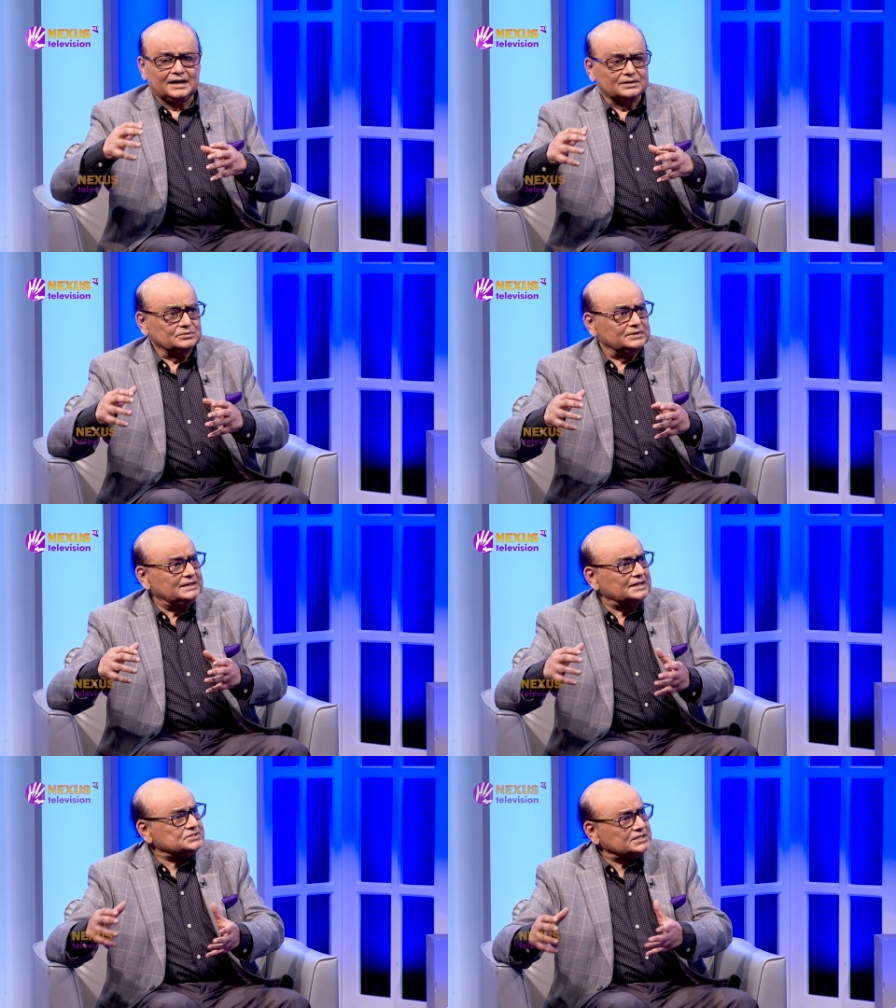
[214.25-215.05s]
আরও
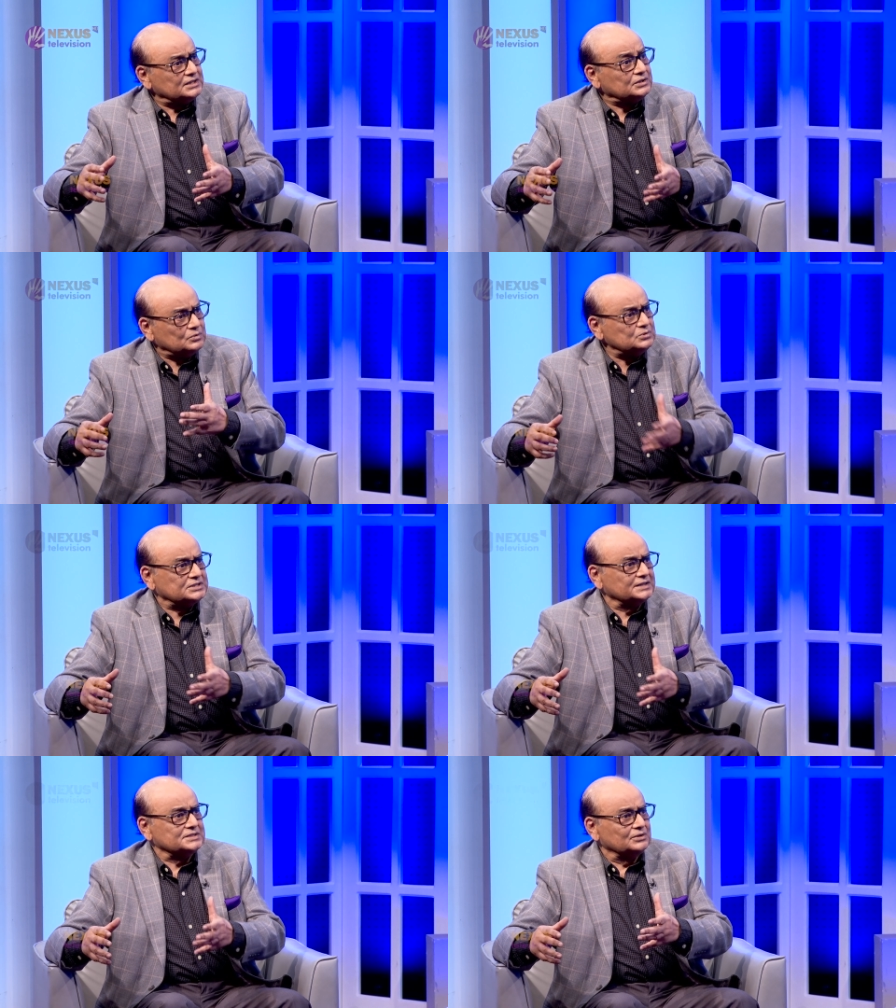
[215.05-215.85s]
ইলেকট্রিক্যাল
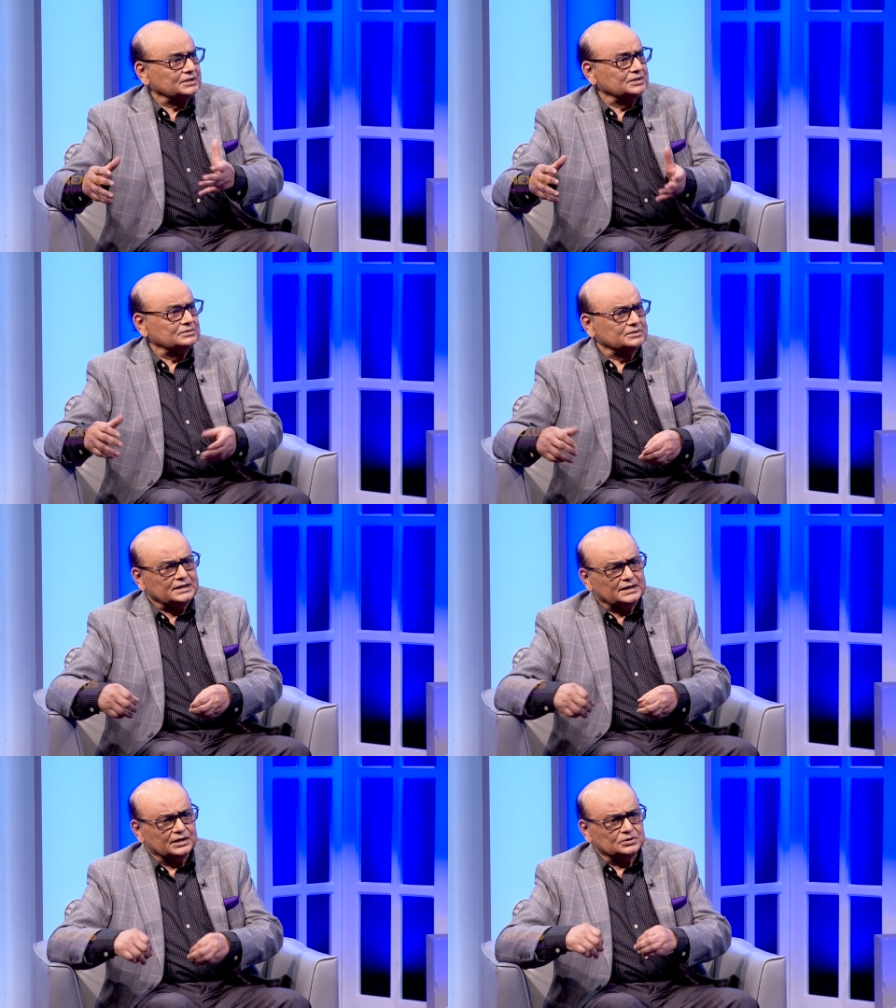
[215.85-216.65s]
গুডস আছে অনেকগুলো
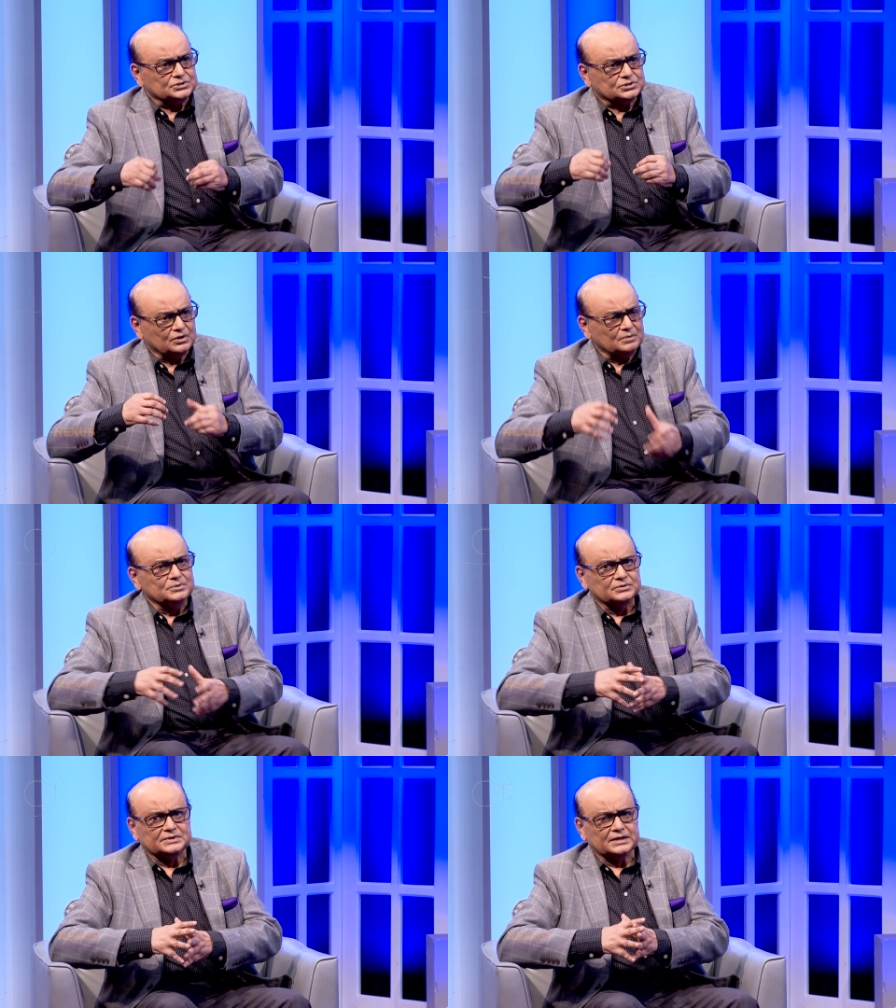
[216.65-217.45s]
এগুলি
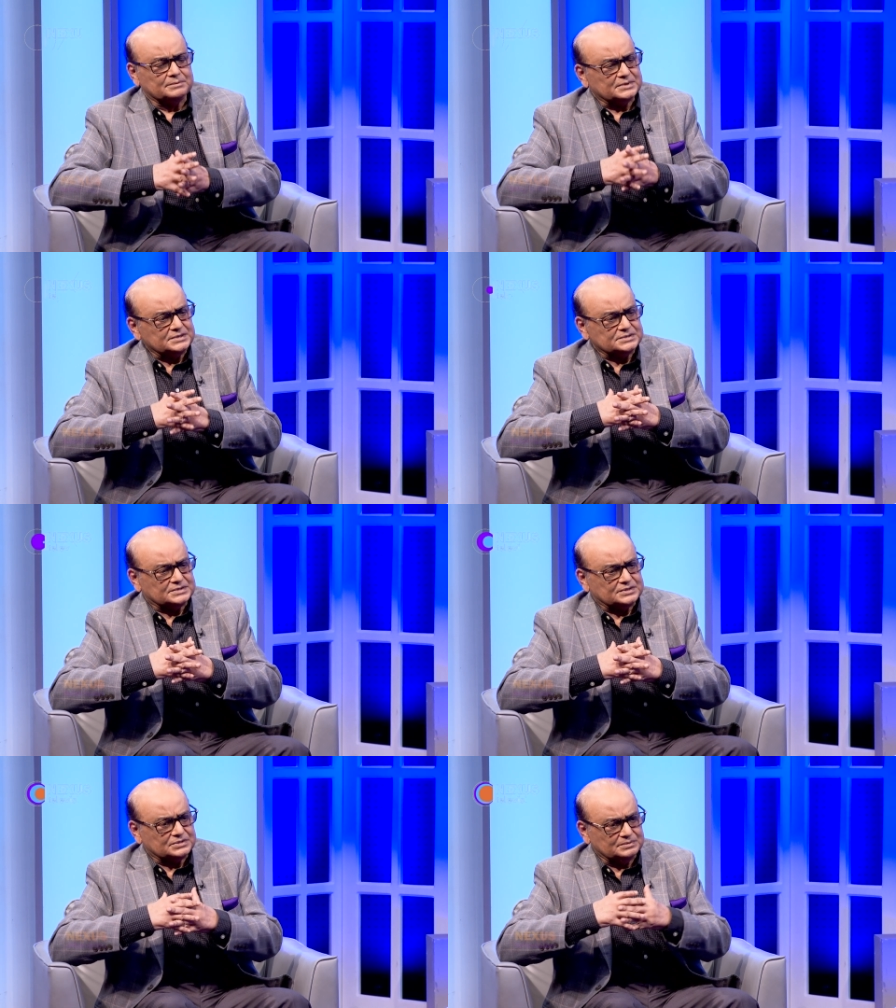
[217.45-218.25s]
সবগুলোতে আমাদের
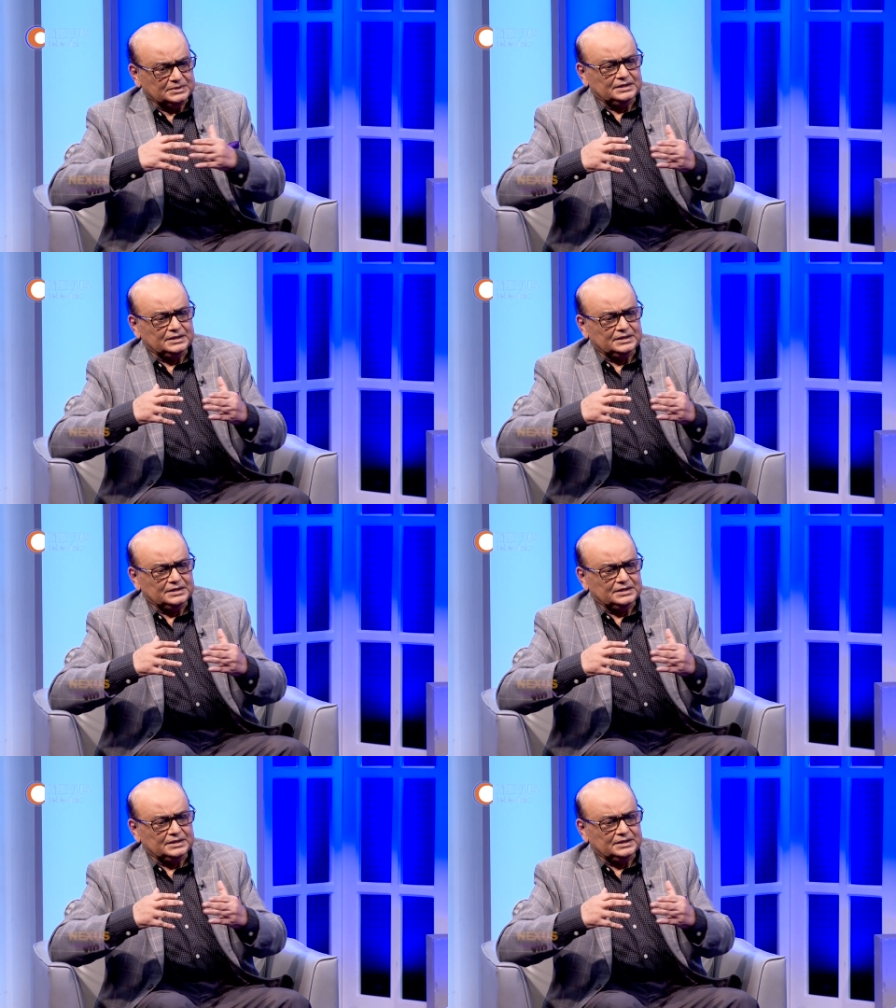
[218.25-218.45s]
যেসব